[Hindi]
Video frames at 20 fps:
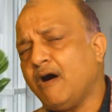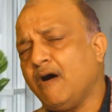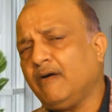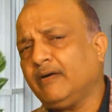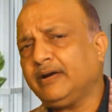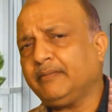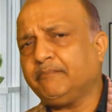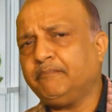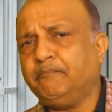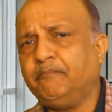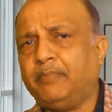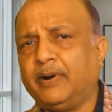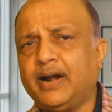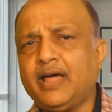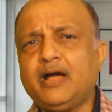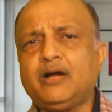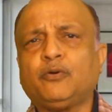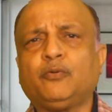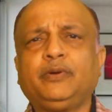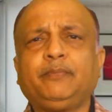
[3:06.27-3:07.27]
और
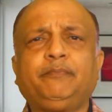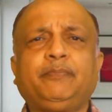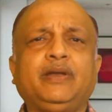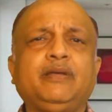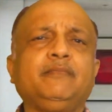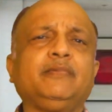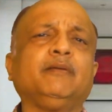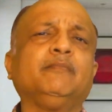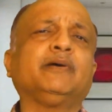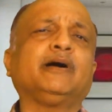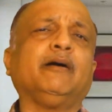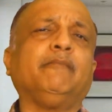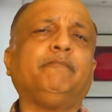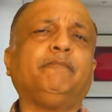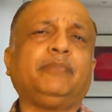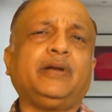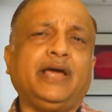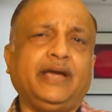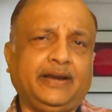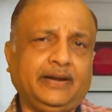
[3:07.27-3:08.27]
बड़ा कोई प्रीमियम का
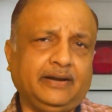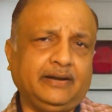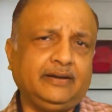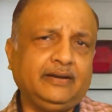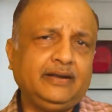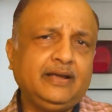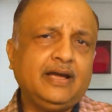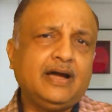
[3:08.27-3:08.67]
प्लान